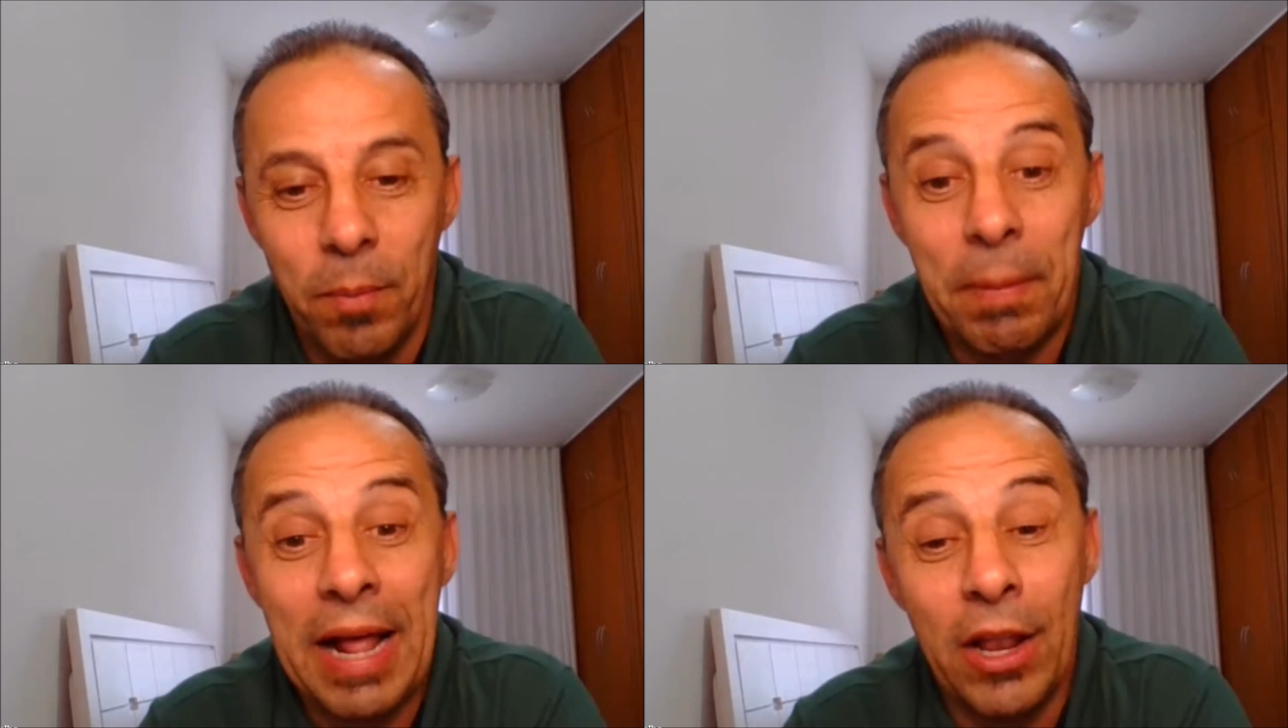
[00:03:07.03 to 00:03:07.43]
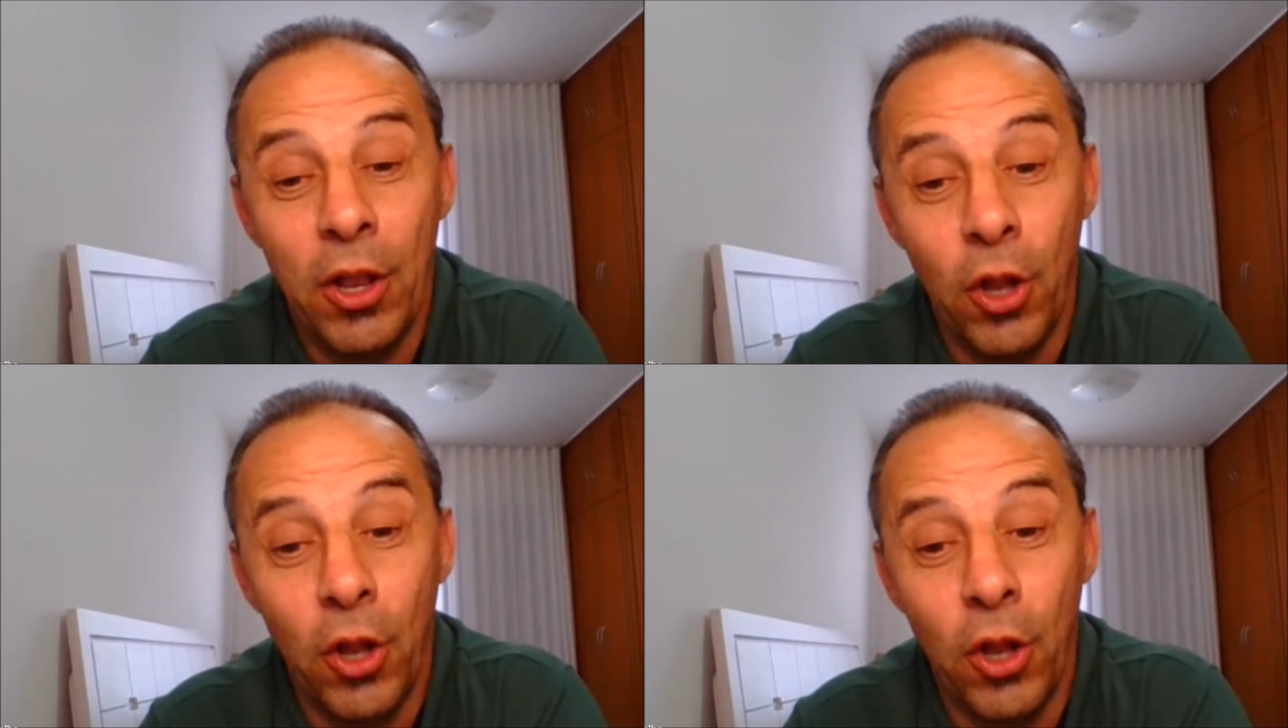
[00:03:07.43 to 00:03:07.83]
rua
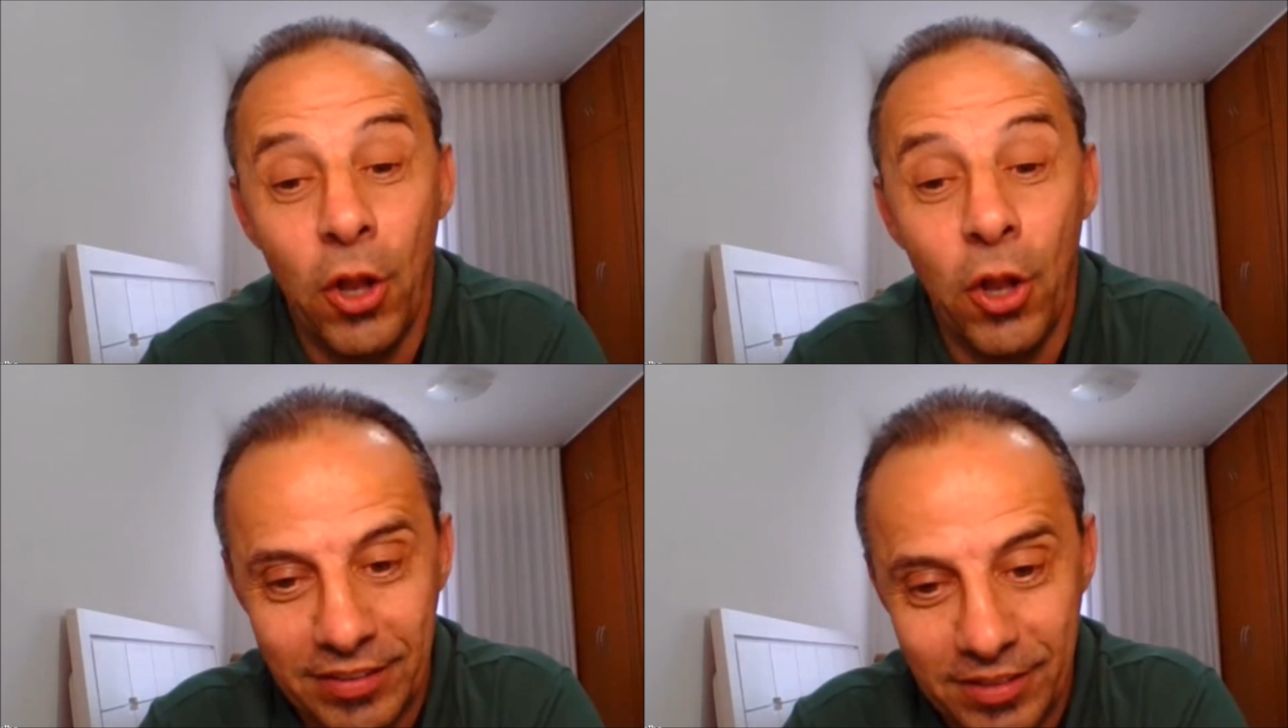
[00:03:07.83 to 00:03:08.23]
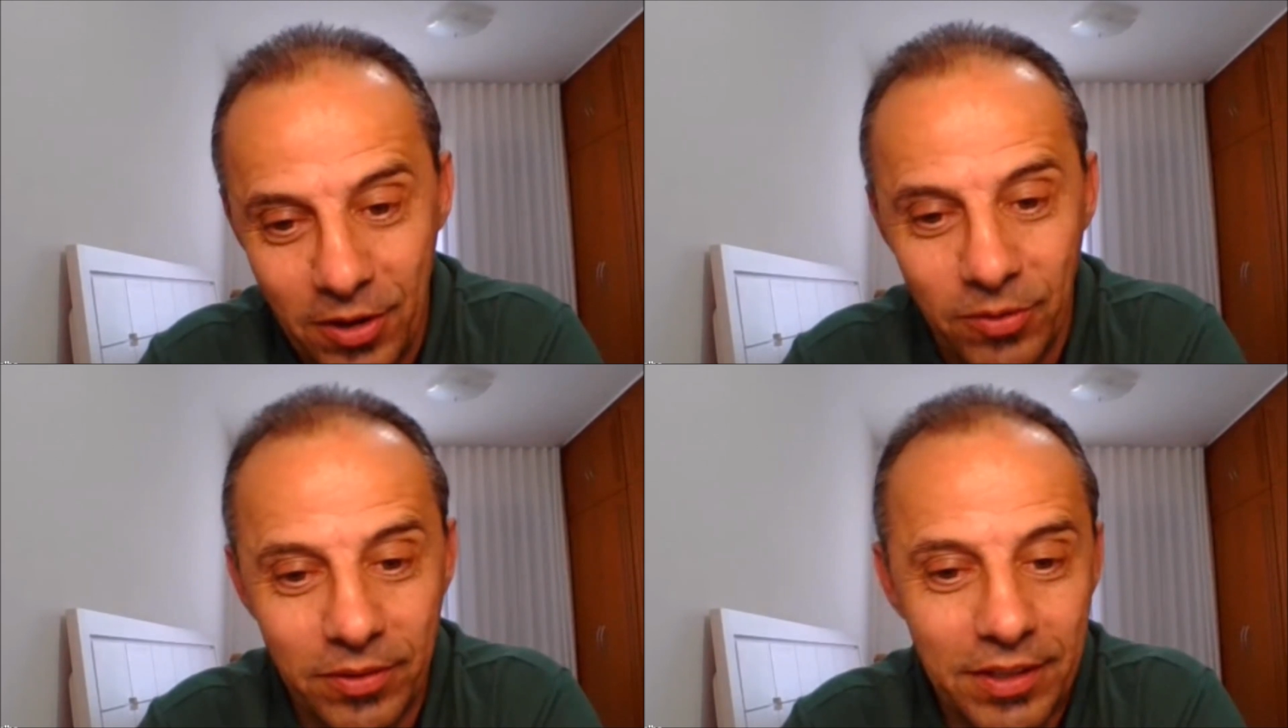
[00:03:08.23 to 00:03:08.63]
para a nova
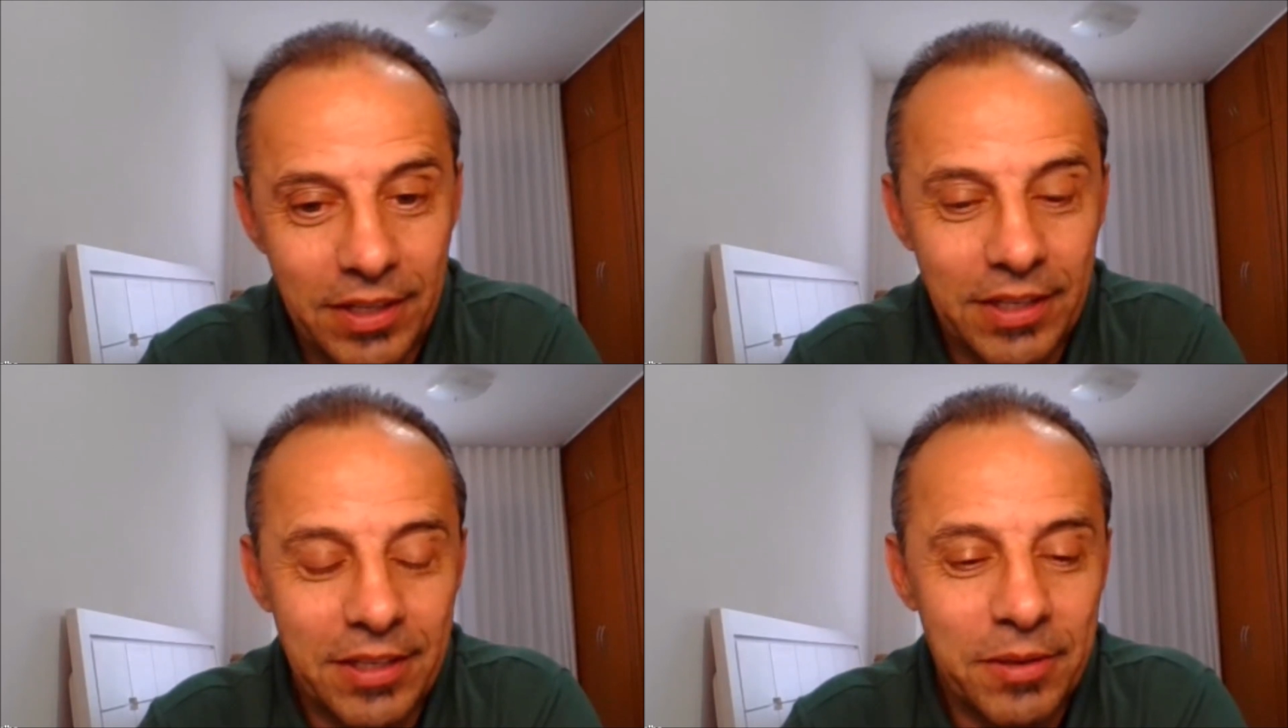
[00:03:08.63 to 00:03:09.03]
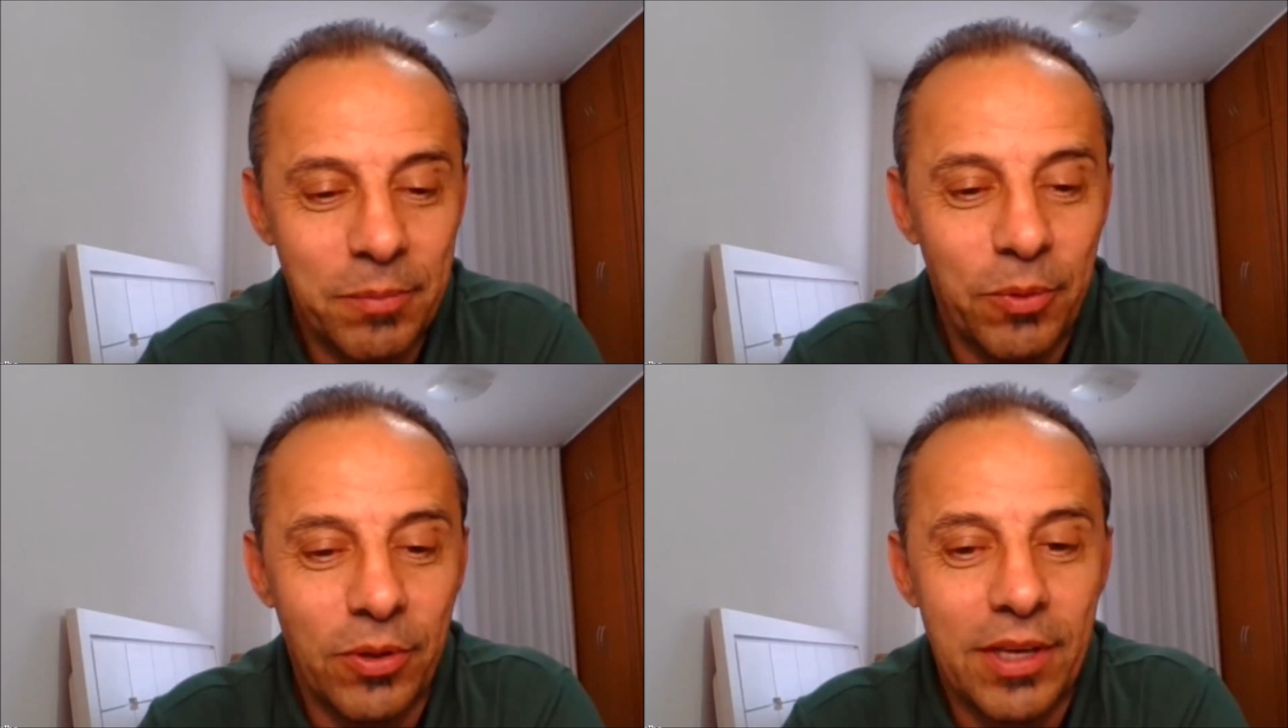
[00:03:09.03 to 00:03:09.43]
geração,
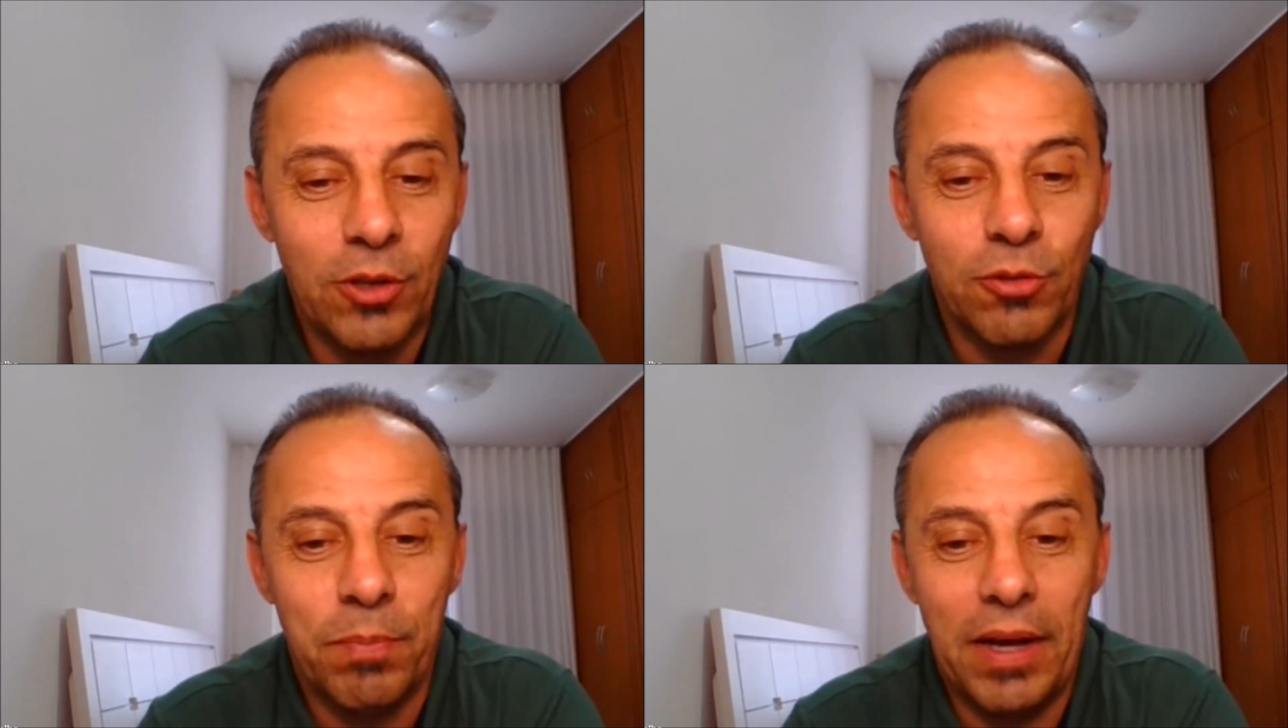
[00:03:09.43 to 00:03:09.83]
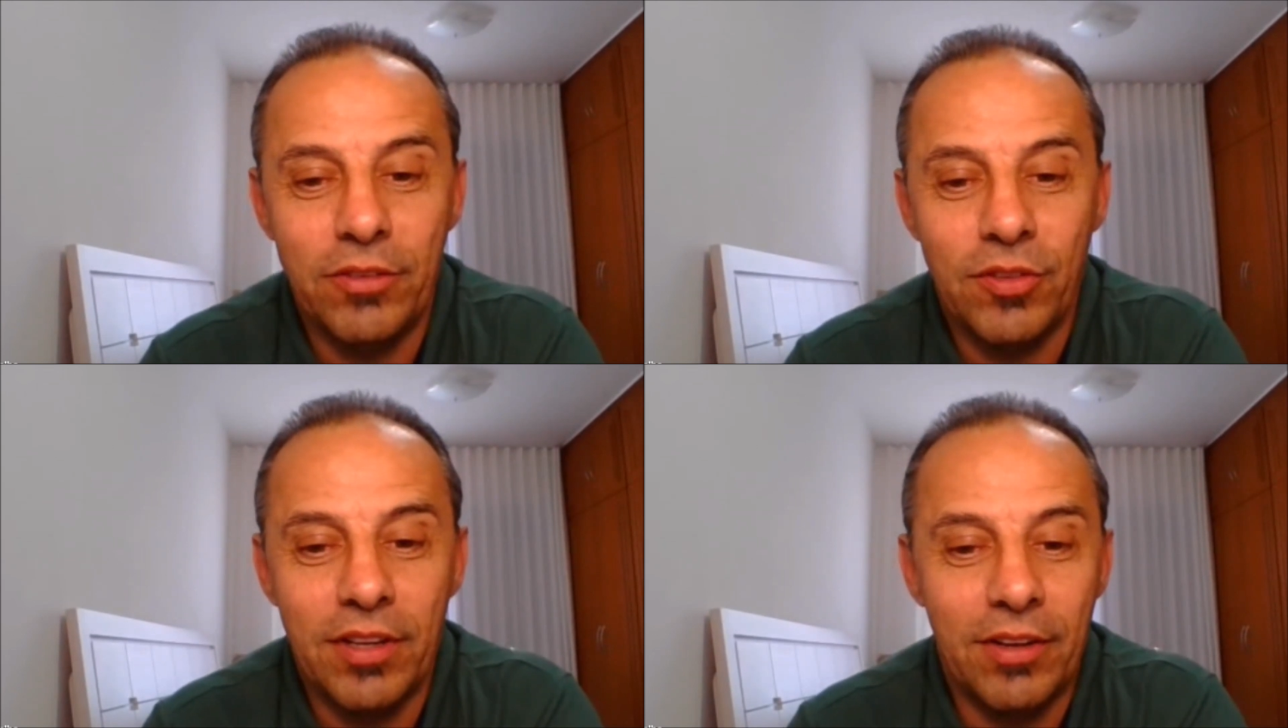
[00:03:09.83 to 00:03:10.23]
porque os
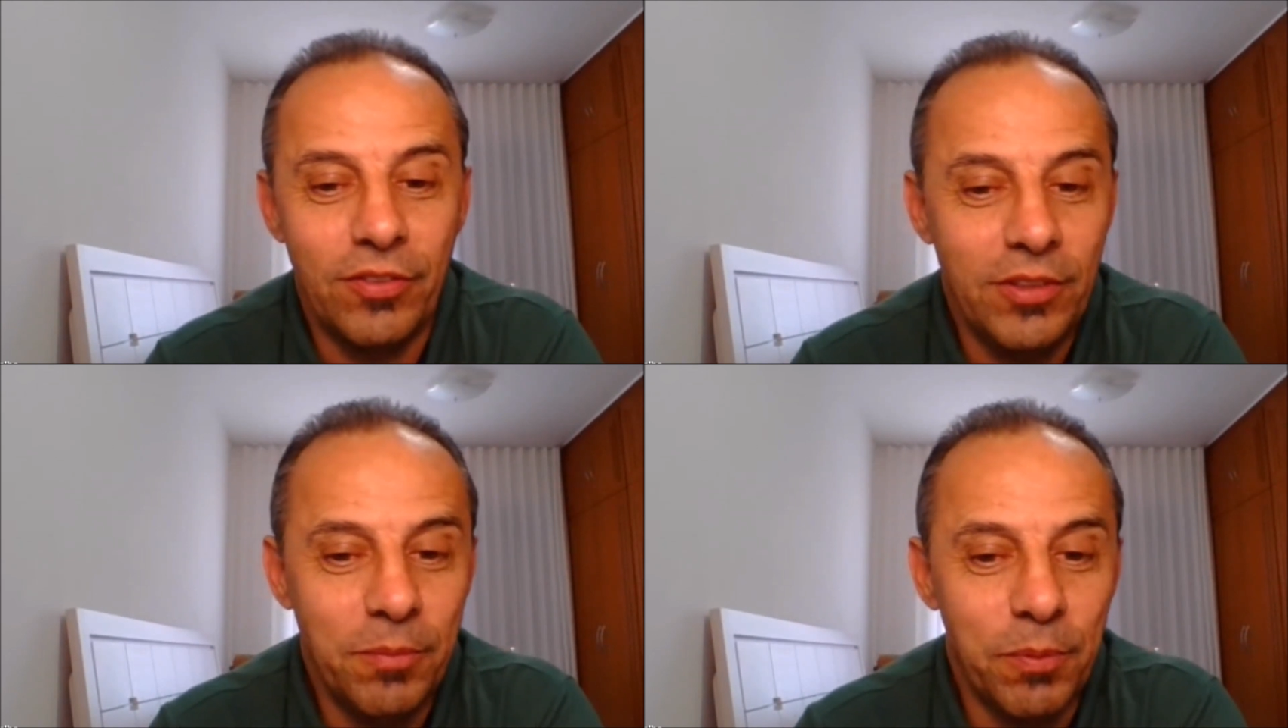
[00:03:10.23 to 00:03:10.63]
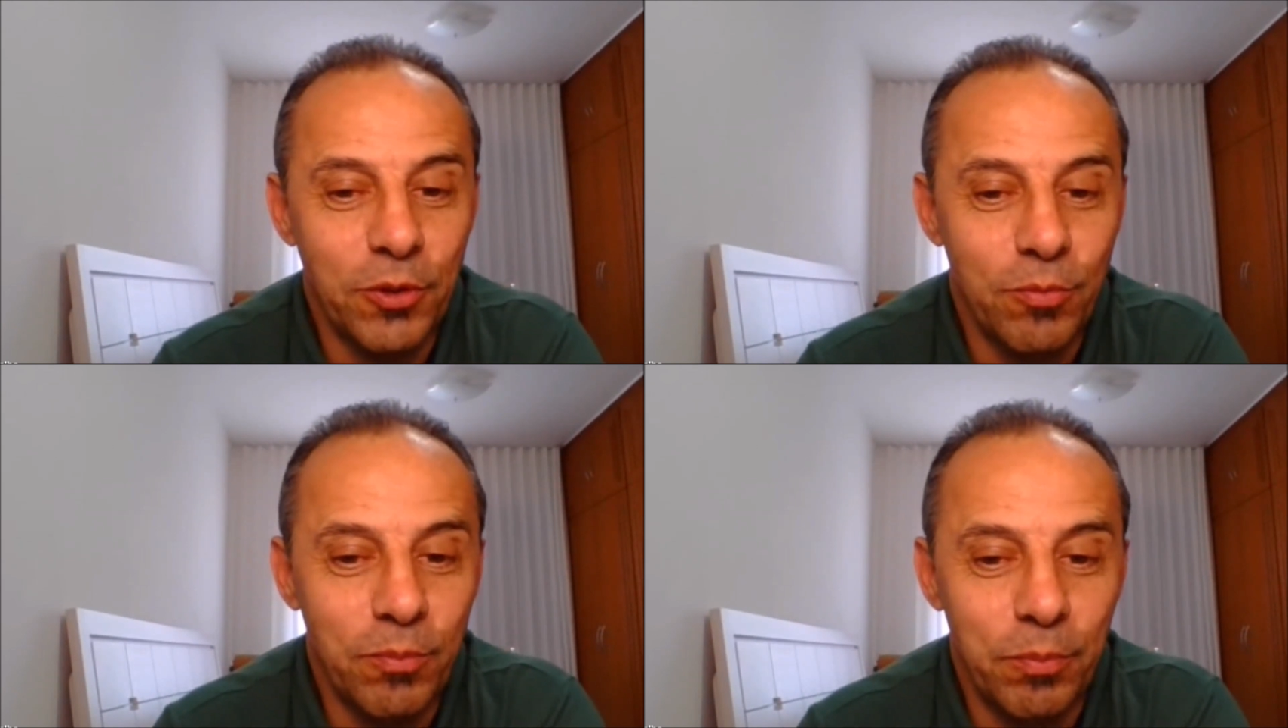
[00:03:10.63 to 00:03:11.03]
pais ficam assim
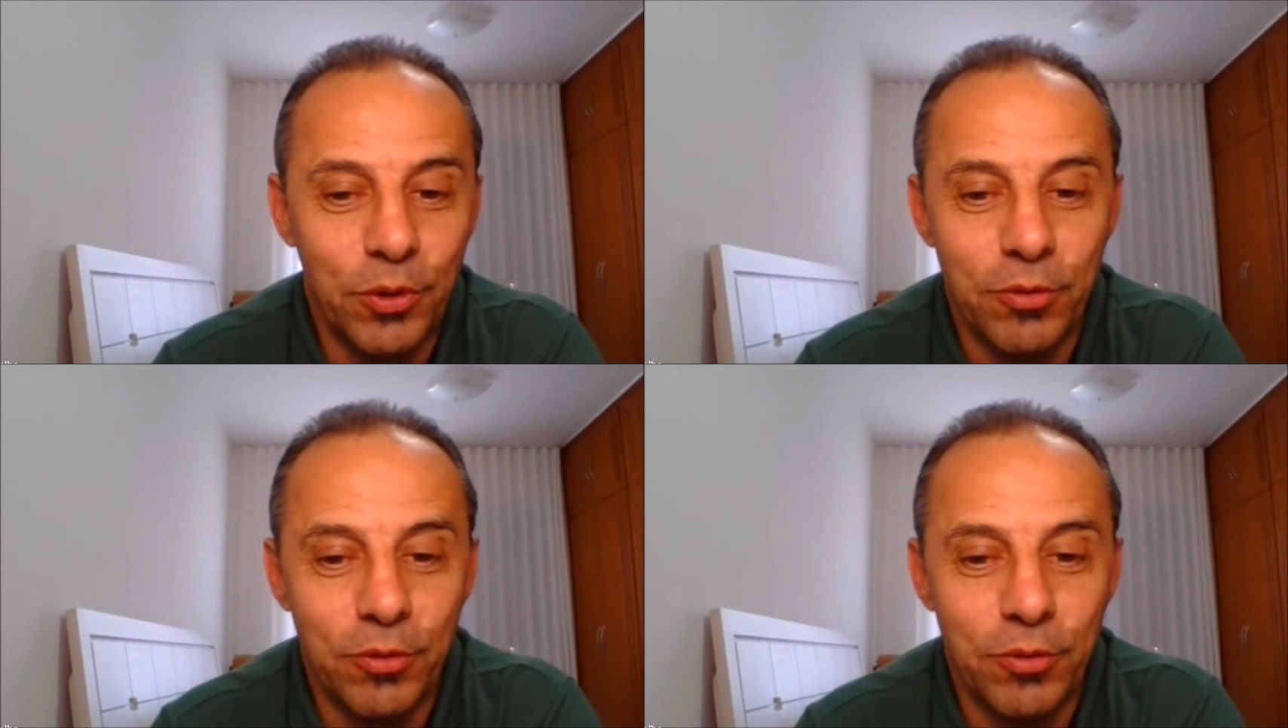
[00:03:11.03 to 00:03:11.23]
para